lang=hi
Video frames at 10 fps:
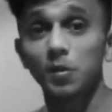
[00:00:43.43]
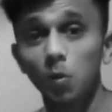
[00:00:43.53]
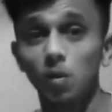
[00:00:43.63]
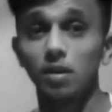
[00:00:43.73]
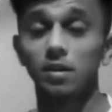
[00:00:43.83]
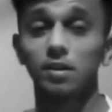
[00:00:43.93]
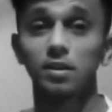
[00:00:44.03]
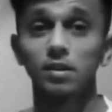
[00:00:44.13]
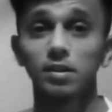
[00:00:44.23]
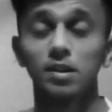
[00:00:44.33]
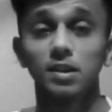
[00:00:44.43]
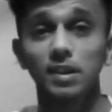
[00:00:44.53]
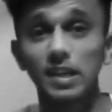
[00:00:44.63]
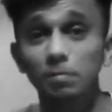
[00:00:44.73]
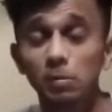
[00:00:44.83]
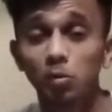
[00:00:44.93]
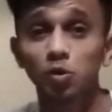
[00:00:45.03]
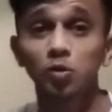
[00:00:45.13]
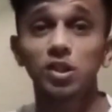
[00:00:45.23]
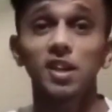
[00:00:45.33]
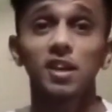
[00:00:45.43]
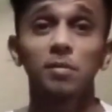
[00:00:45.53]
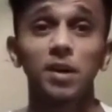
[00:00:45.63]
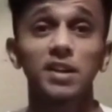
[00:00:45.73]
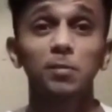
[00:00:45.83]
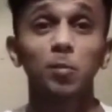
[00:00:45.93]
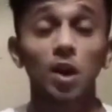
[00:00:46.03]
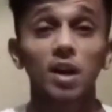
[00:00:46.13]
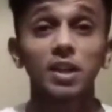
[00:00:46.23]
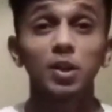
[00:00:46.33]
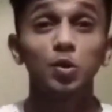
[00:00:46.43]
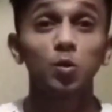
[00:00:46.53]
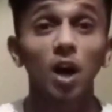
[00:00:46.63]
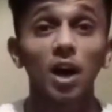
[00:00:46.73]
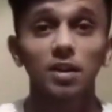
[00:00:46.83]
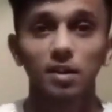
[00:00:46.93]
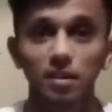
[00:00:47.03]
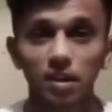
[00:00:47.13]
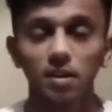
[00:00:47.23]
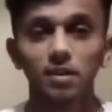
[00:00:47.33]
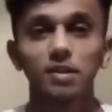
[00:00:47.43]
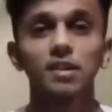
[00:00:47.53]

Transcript: संदूक इसमें मौजूद है हमारी पुरानी जुगाड़ करदा